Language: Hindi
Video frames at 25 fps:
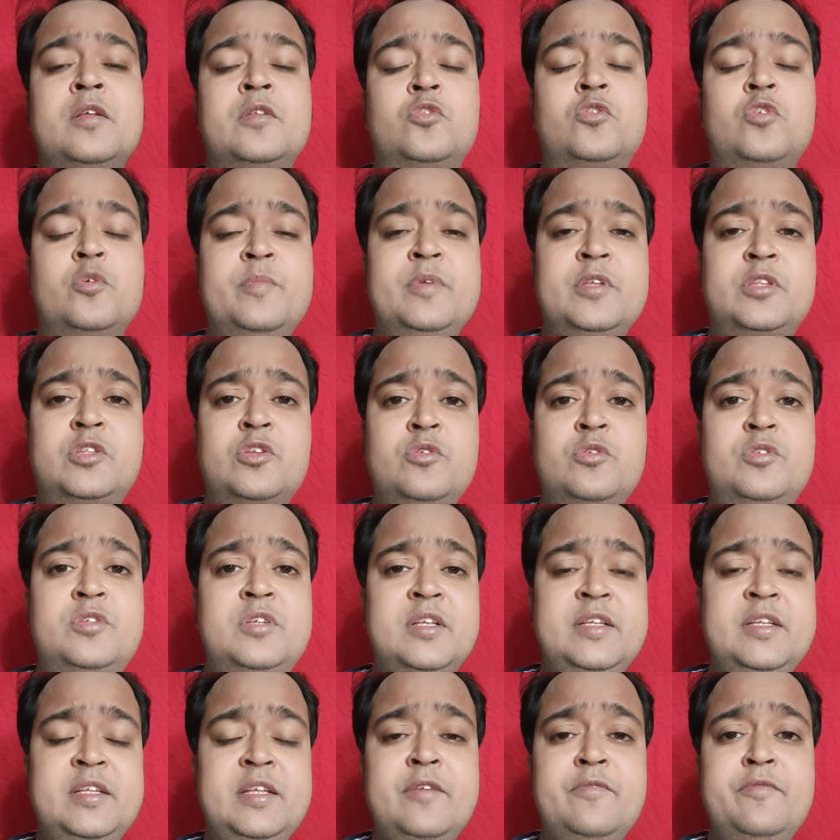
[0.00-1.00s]
तो मित्रों
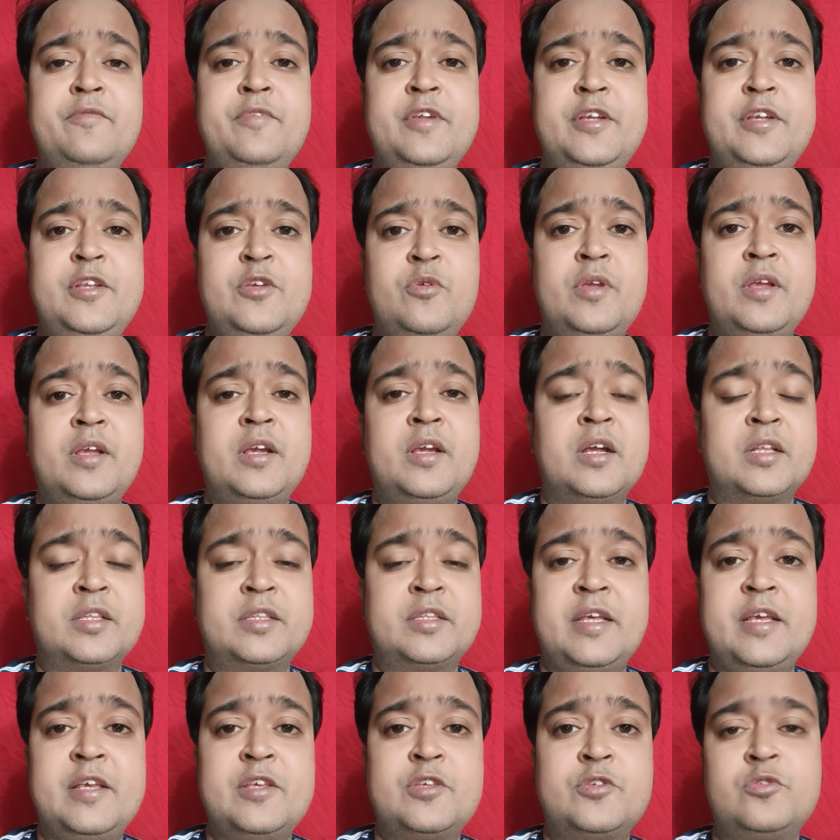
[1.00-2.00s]
चलिए वीडियो की
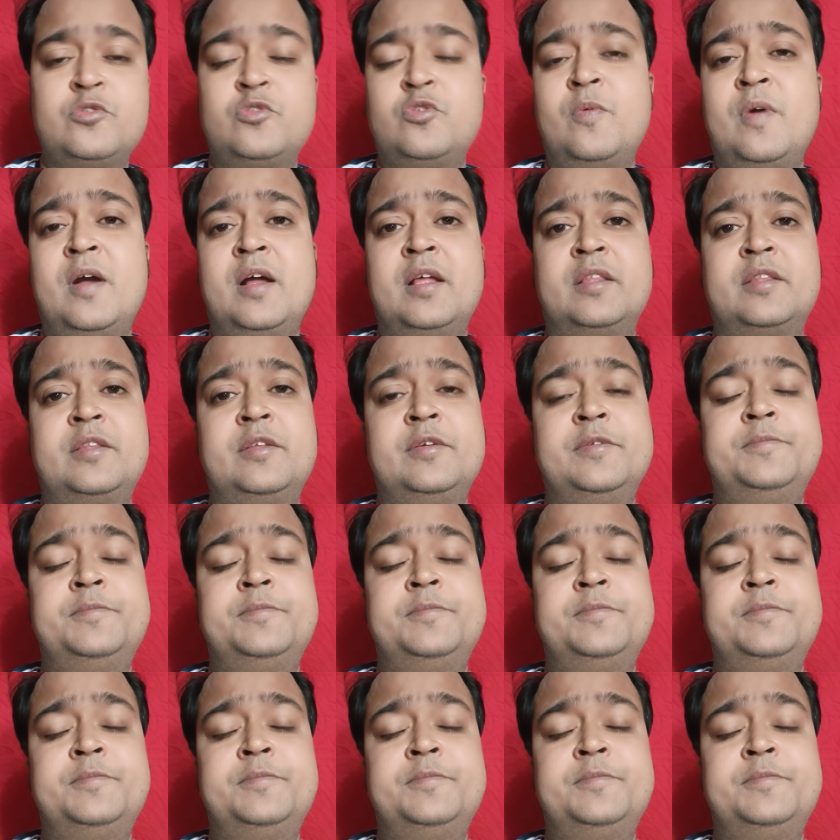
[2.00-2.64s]
करते हैं शुरुआत